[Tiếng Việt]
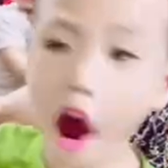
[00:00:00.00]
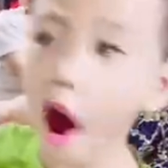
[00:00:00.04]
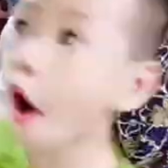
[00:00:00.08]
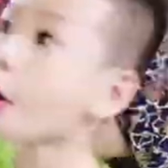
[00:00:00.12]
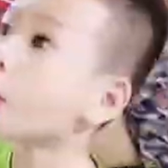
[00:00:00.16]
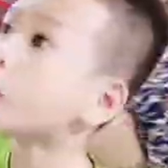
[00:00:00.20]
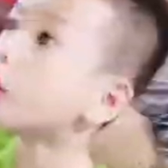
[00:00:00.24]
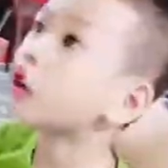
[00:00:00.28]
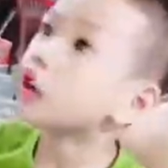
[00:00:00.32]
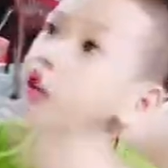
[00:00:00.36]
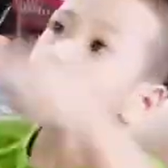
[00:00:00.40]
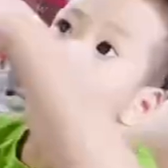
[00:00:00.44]

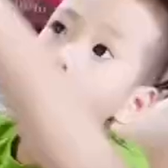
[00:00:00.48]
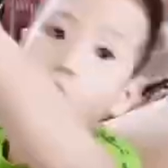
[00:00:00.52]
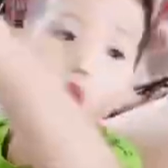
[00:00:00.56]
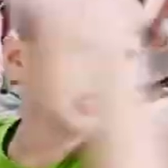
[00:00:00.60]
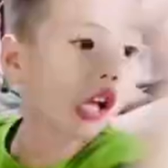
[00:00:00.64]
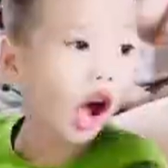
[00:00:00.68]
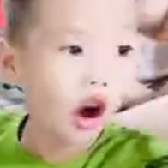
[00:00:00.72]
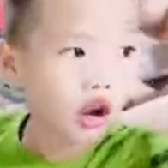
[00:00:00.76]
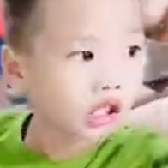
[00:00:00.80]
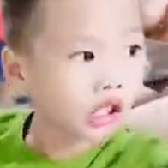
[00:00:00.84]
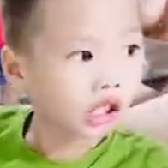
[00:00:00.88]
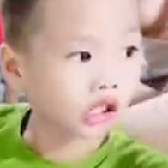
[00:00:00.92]
đũa này
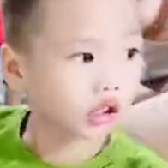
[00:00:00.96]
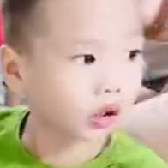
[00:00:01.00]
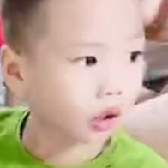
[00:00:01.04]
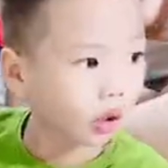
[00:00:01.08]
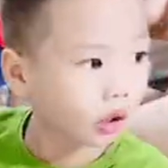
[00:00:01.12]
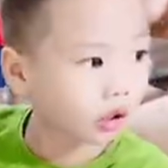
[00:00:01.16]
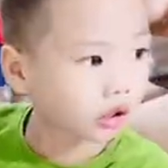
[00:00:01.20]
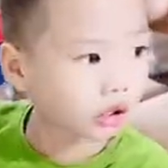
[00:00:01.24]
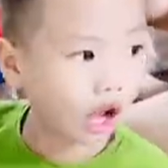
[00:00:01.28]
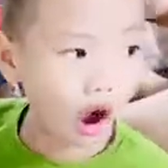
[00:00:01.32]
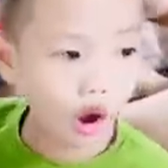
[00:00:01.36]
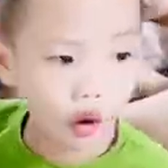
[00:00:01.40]
rớt lên rớt
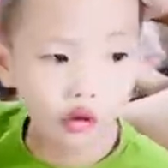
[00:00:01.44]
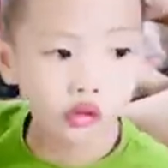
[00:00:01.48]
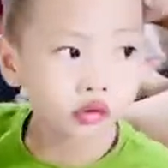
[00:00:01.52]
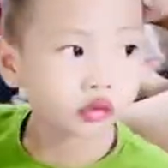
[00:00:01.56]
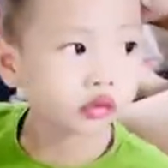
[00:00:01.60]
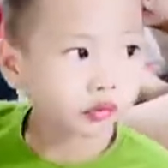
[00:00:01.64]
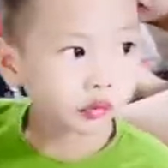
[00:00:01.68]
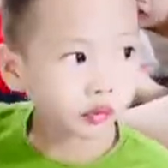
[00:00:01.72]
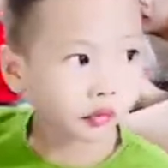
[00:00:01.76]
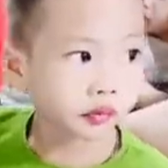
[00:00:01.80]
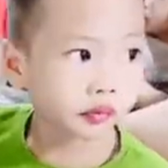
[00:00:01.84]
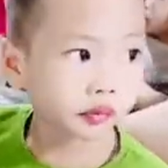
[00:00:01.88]
xuống rớt
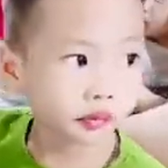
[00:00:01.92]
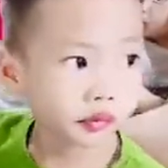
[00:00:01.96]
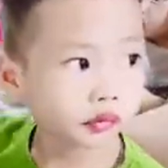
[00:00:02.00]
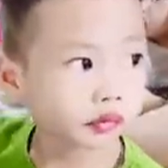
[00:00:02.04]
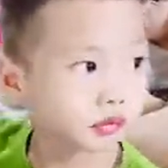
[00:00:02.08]
muỗng rớt đồ